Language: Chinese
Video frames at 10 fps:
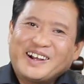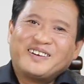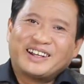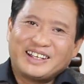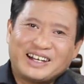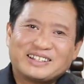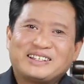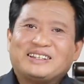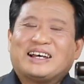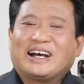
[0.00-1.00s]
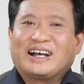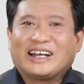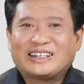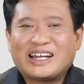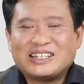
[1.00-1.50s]
后来杨森呐
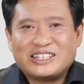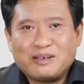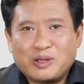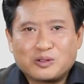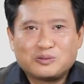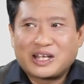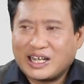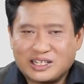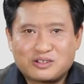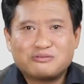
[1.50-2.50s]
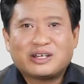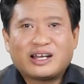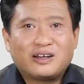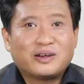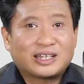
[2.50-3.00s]
还带了一些苗族孩子出
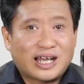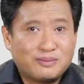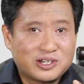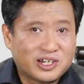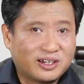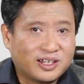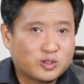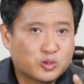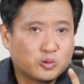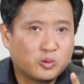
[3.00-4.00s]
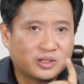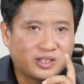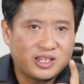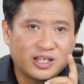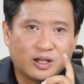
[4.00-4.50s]
来，后来他们成了中国
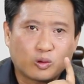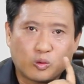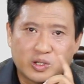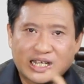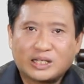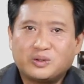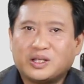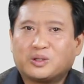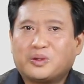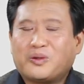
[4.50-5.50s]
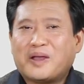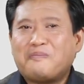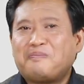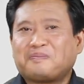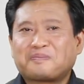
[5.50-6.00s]
第一个国家队的队员。
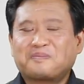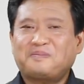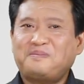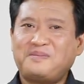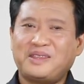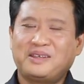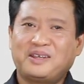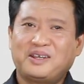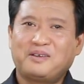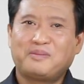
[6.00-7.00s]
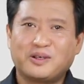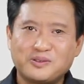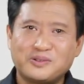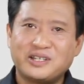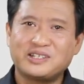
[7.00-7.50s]
苗
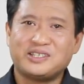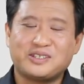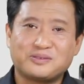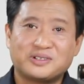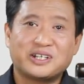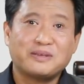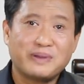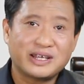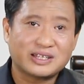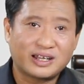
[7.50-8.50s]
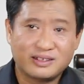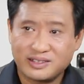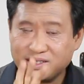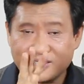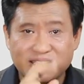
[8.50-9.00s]
族人的习俗，这一辈子啊
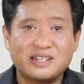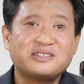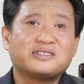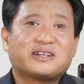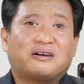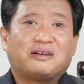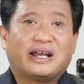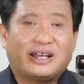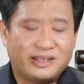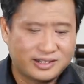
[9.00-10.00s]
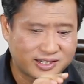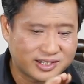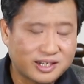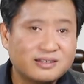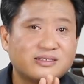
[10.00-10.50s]
洗三次澡，哎，
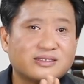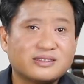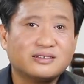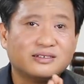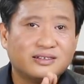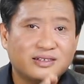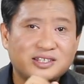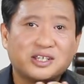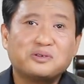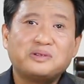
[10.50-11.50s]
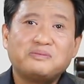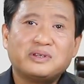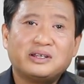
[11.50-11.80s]
生死结婚，